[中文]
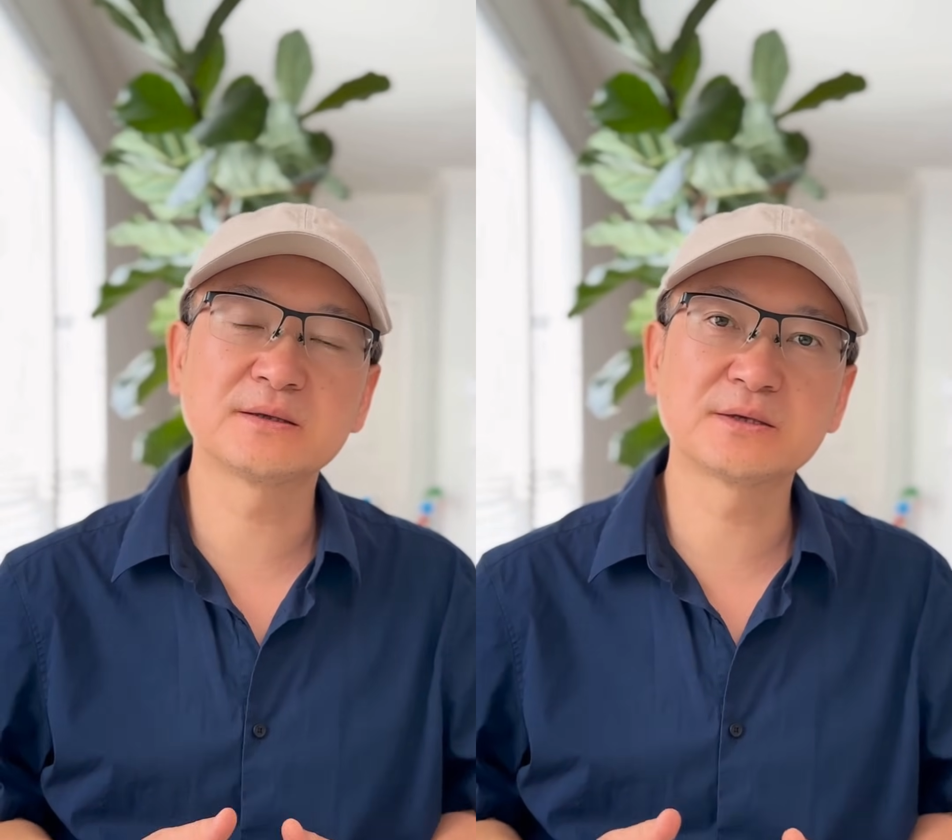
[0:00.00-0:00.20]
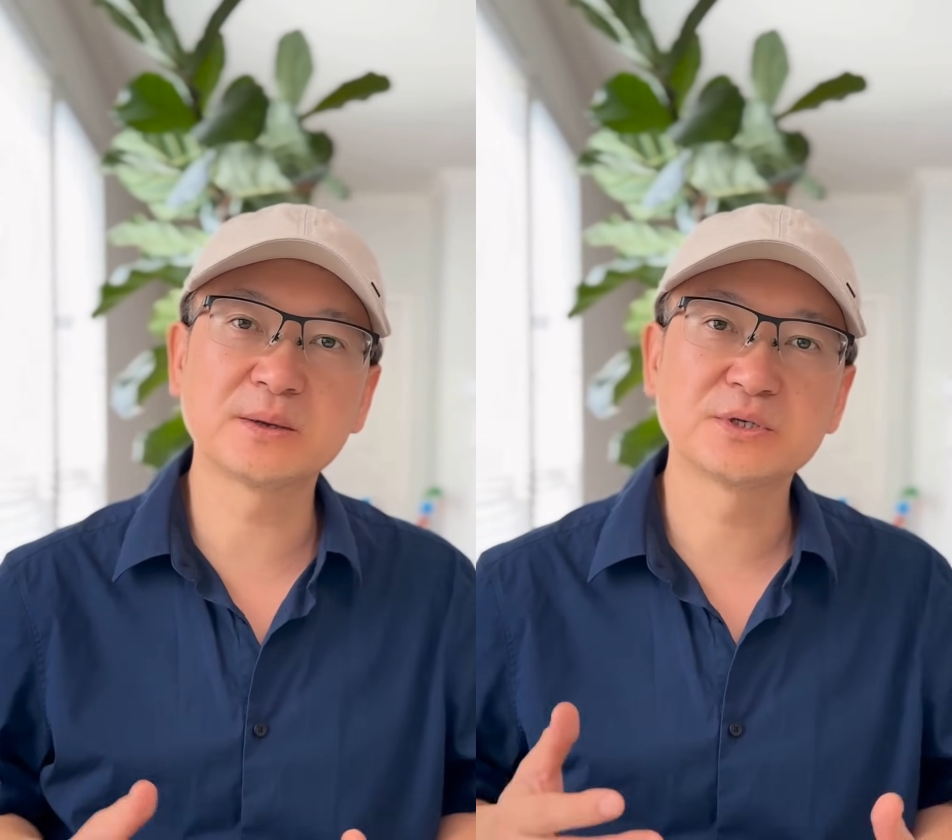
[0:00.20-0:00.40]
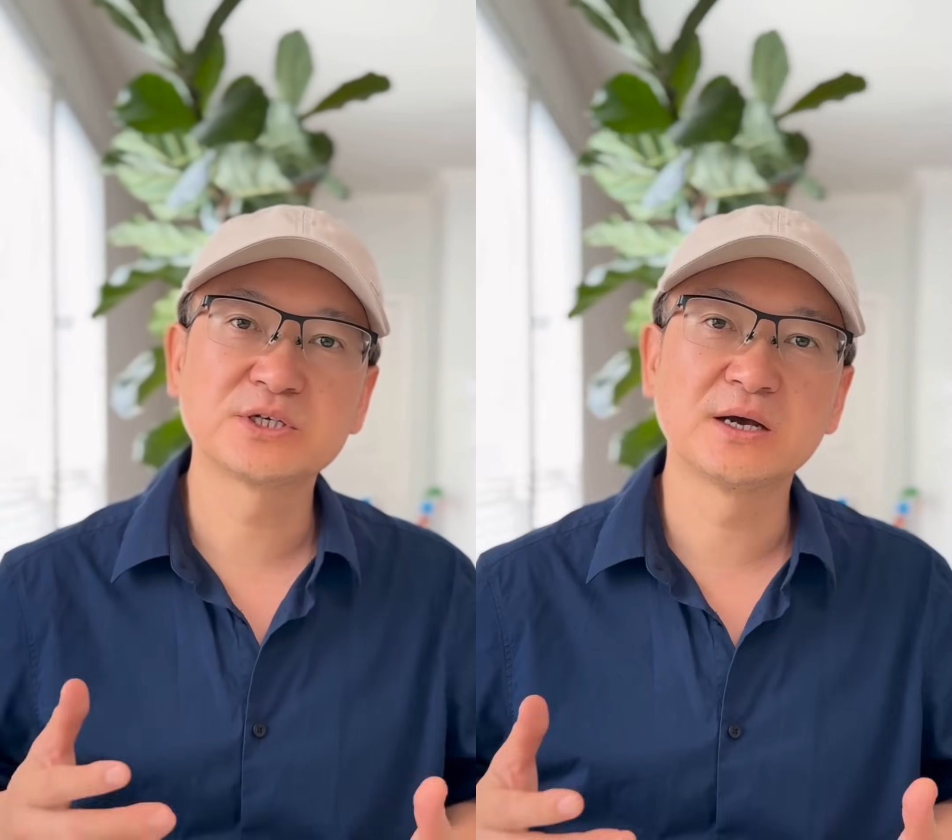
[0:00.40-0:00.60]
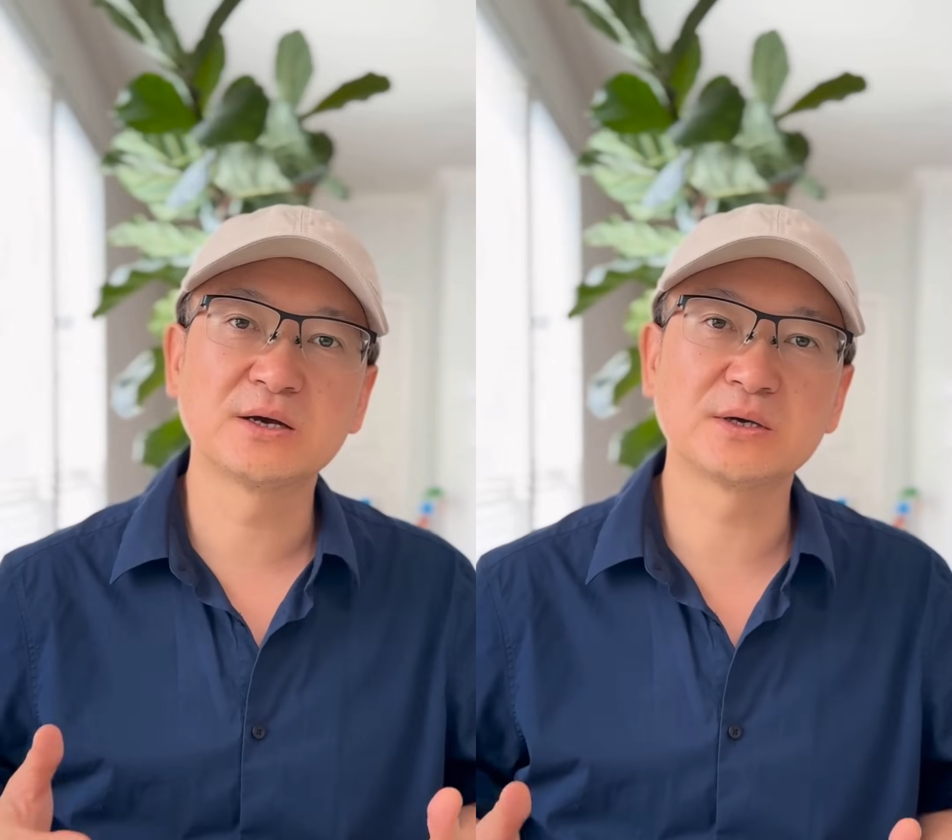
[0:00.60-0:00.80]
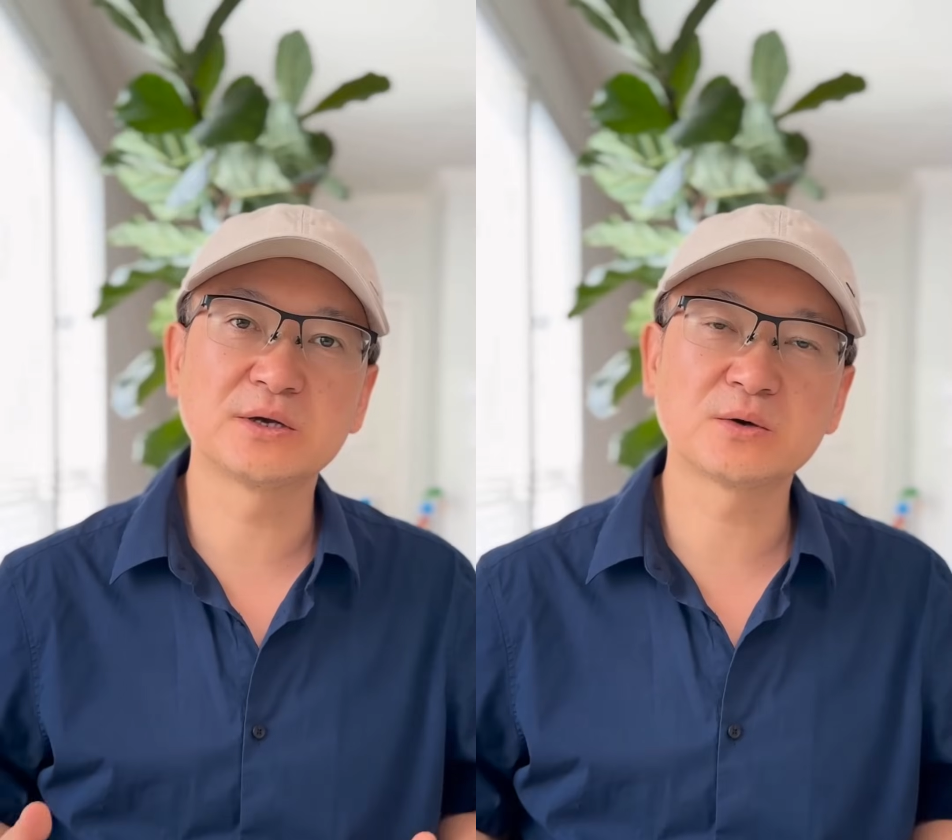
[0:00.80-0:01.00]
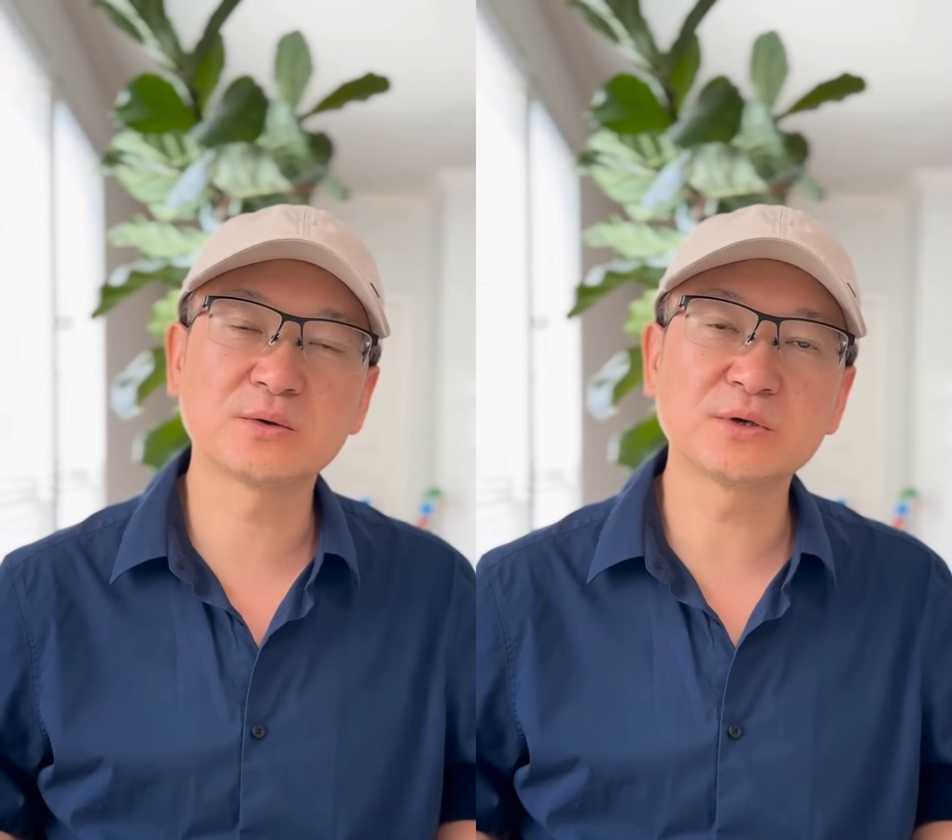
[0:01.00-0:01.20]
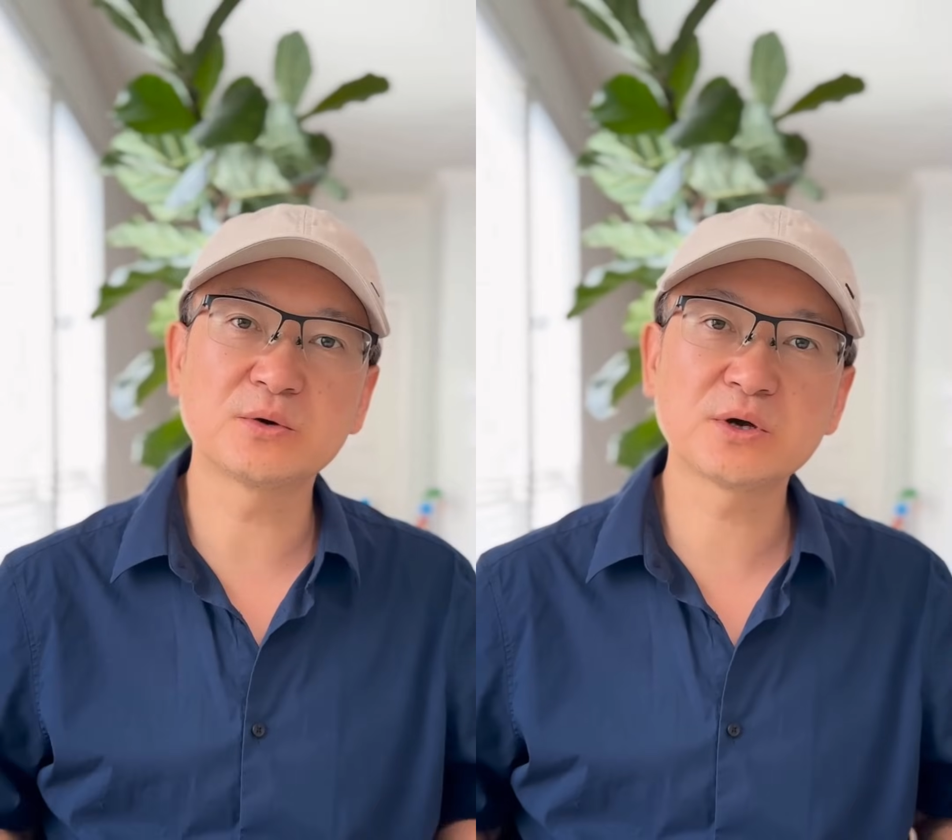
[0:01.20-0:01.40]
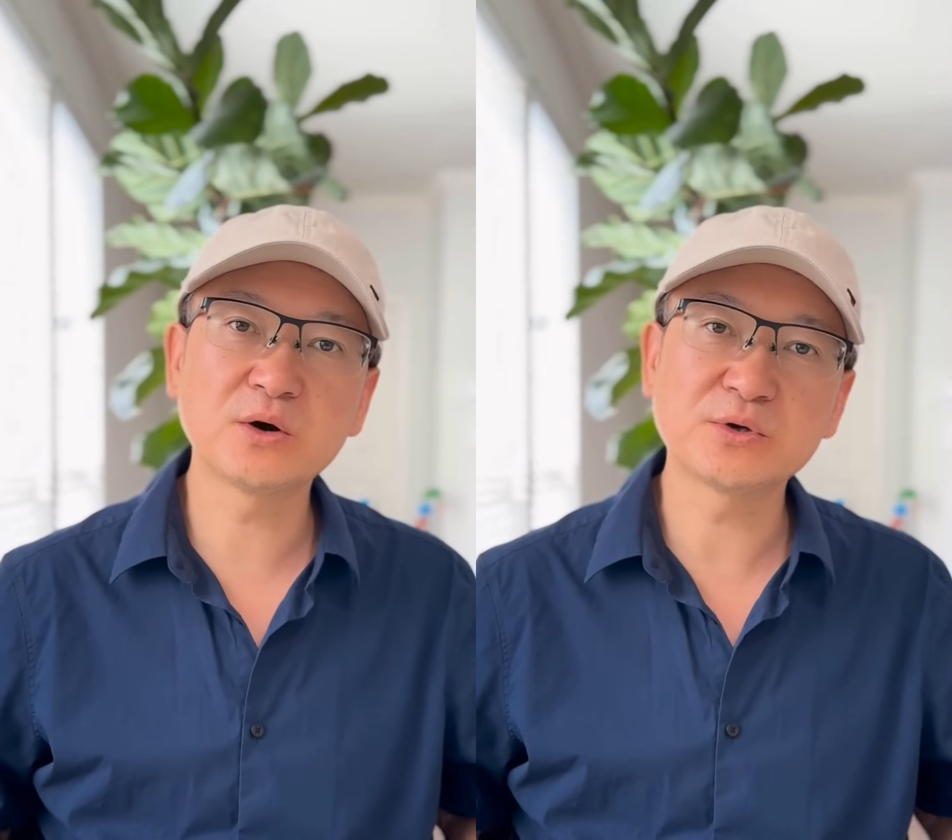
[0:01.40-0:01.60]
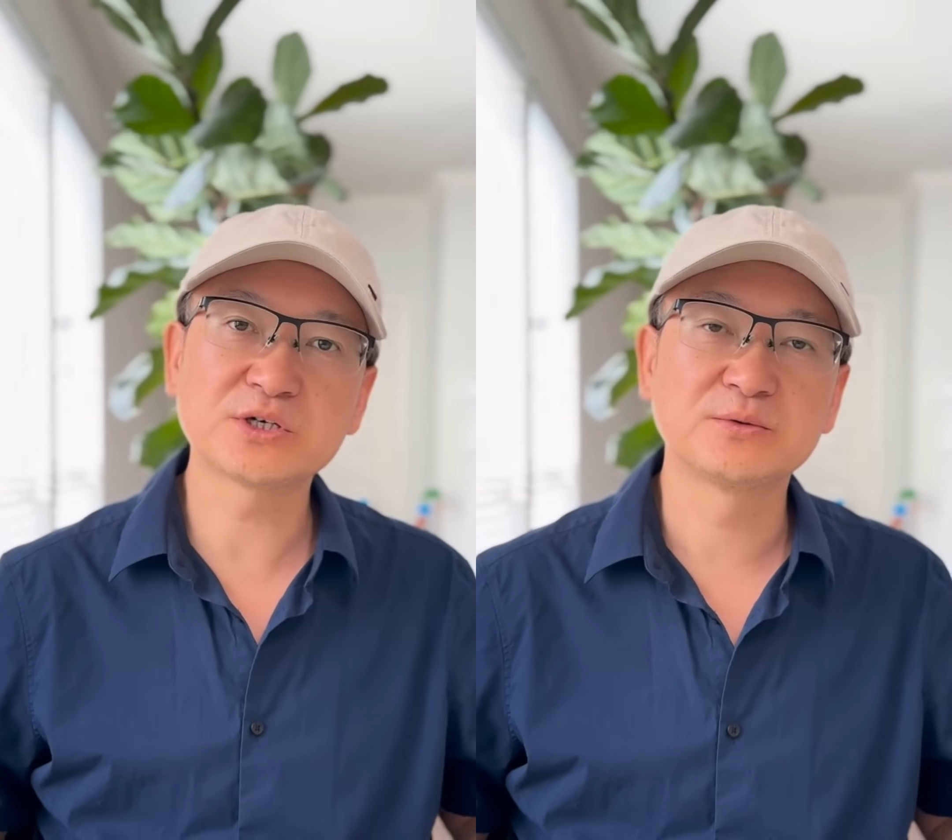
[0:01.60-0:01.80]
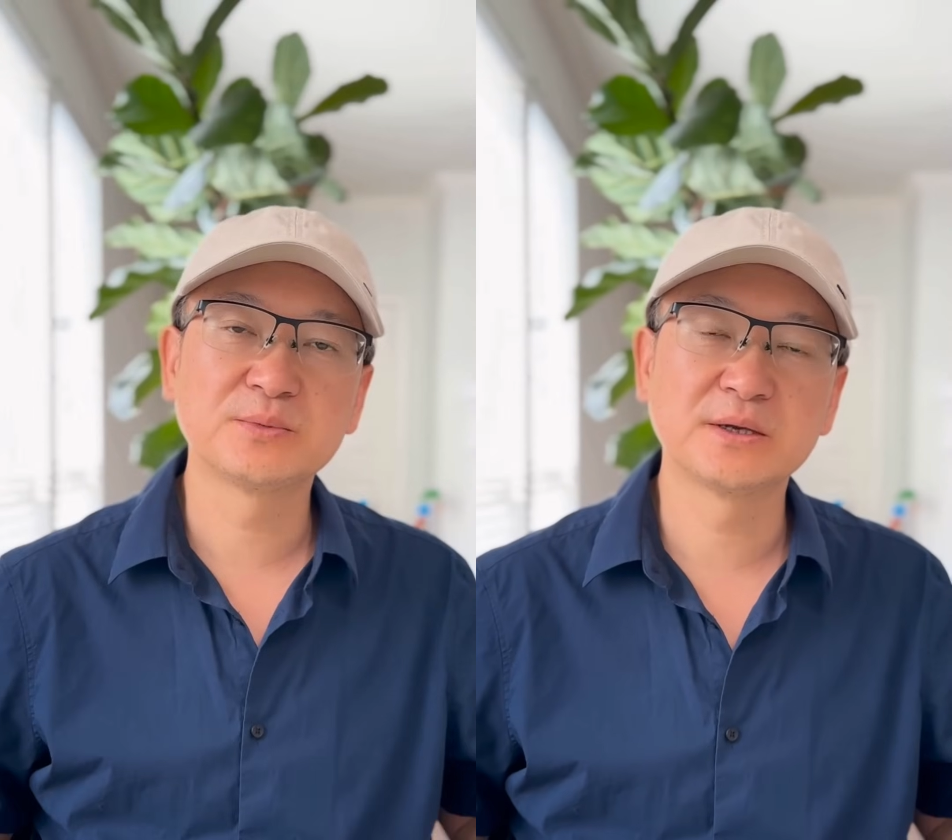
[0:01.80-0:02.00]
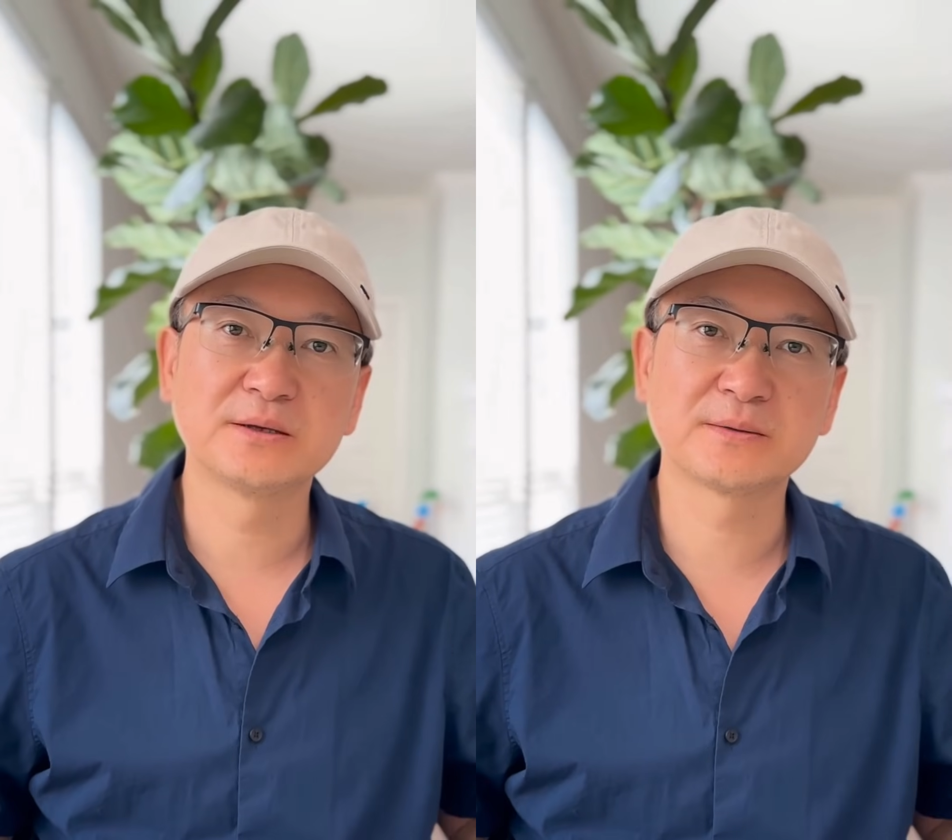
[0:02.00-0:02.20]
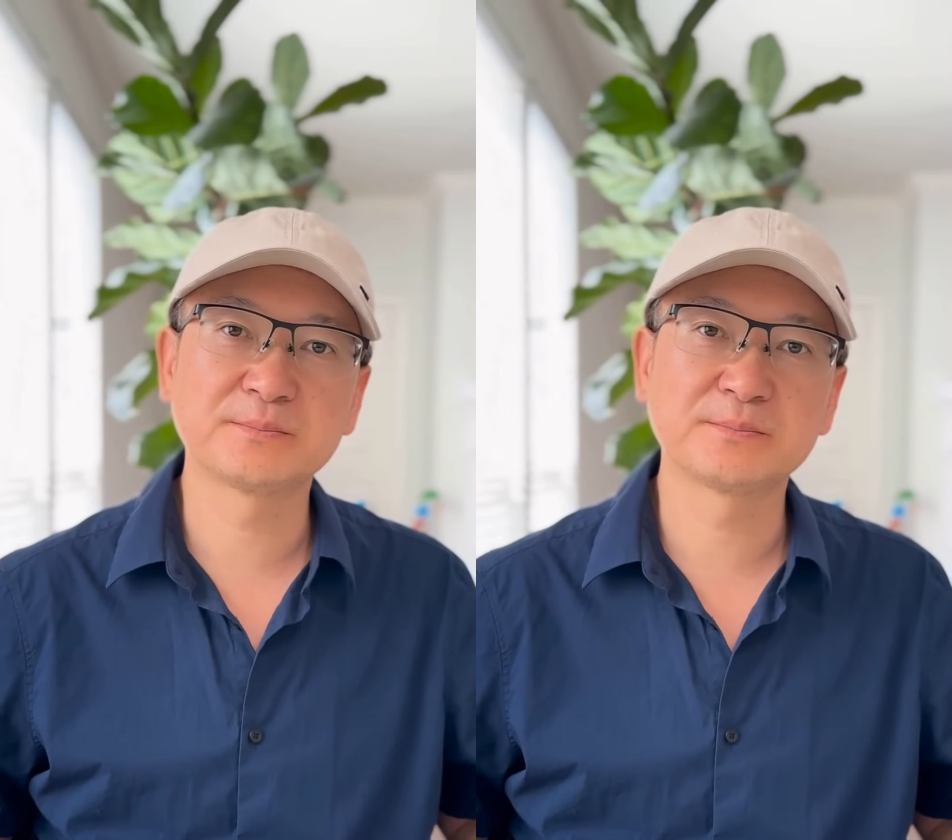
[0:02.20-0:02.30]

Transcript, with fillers: 它比山核桃要高十倍，